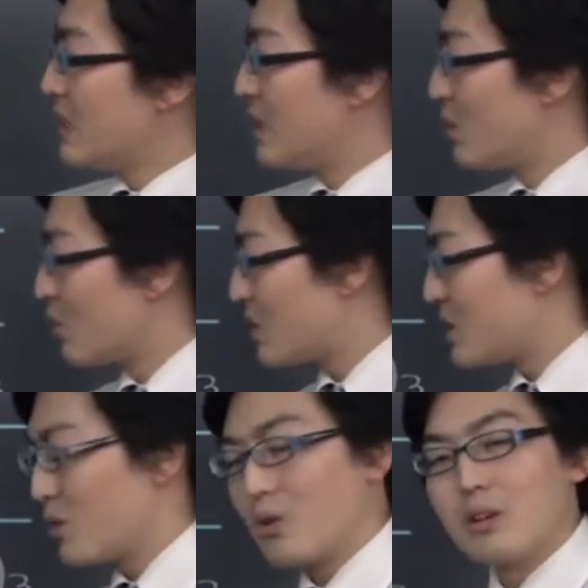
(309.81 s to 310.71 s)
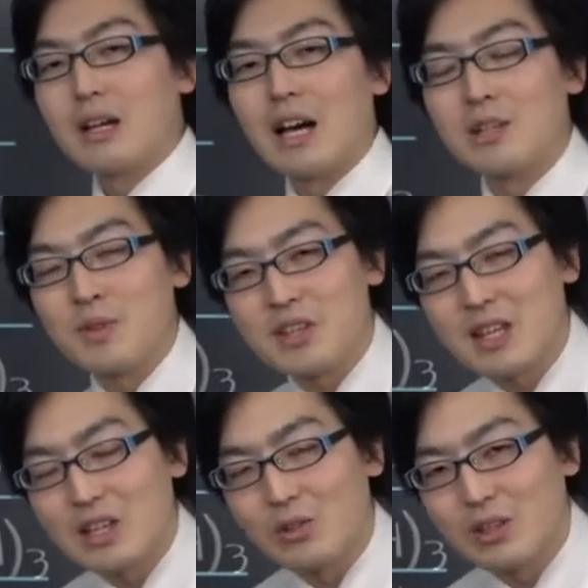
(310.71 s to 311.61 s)
ヒドロキシドアルミン
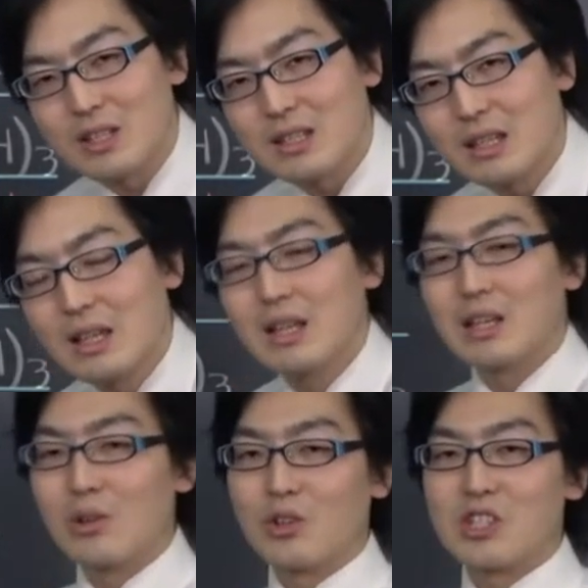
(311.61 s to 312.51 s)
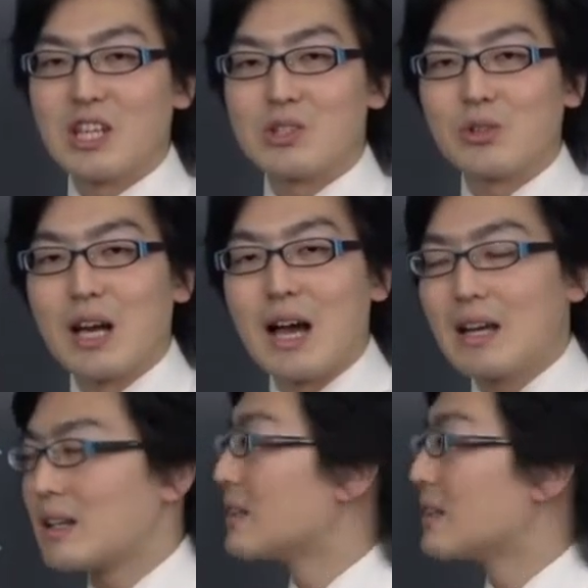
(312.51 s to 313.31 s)
酸イオンですよろしいでしょうか